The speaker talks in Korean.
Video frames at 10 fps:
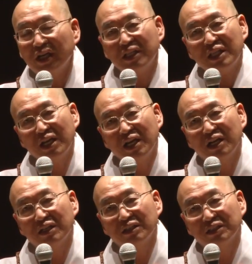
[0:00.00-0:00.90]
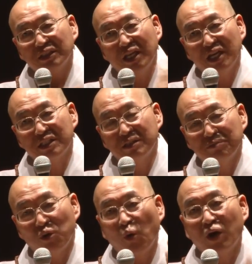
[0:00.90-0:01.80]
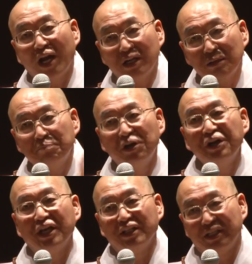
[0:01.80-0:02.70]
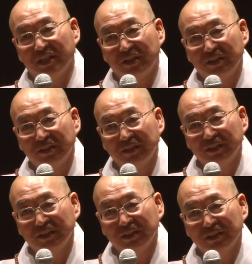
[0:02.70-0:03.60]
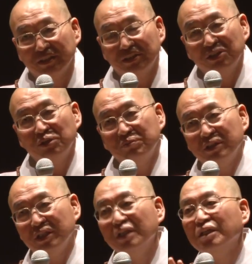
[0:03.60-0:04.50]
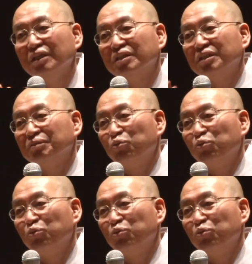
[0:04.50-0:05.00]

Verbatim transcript: 해탈이라는 것의 핵심은 고락을 버려야 돼요. 근데 여러분들이 지금